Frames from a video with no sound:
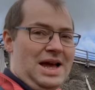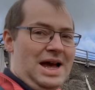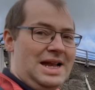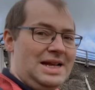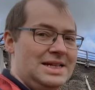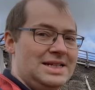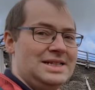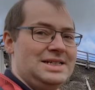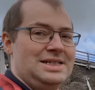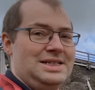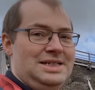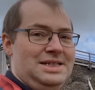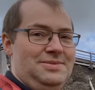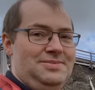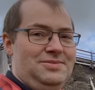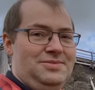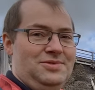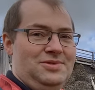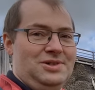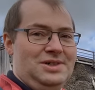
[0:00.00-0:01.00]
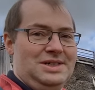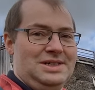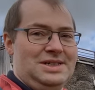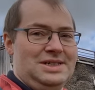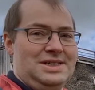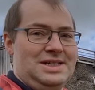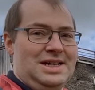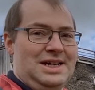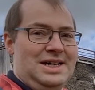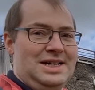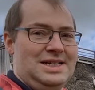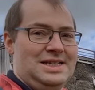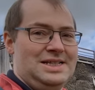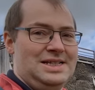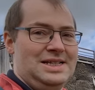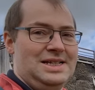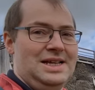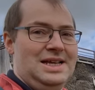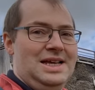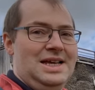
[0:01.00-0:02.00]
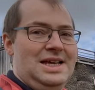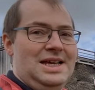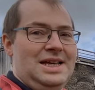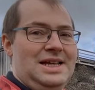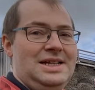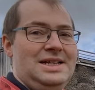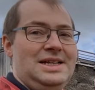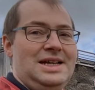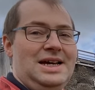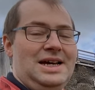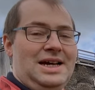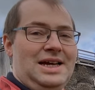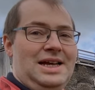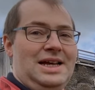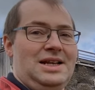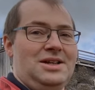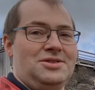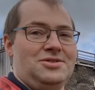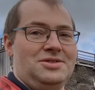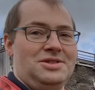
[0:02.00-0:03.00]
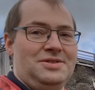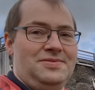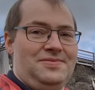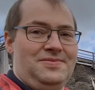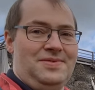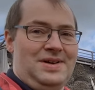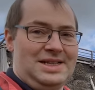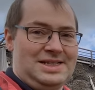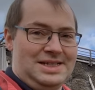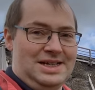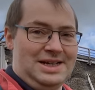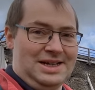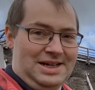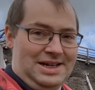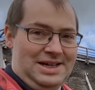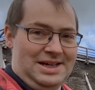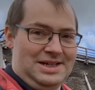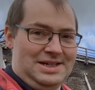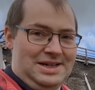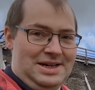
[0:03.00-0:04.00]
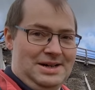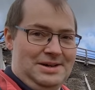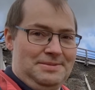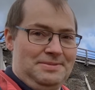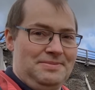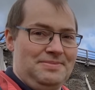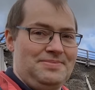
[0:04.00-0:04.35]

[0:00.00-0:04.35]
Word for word: Angetrieben wurde das in der Regel durch Wasserräder.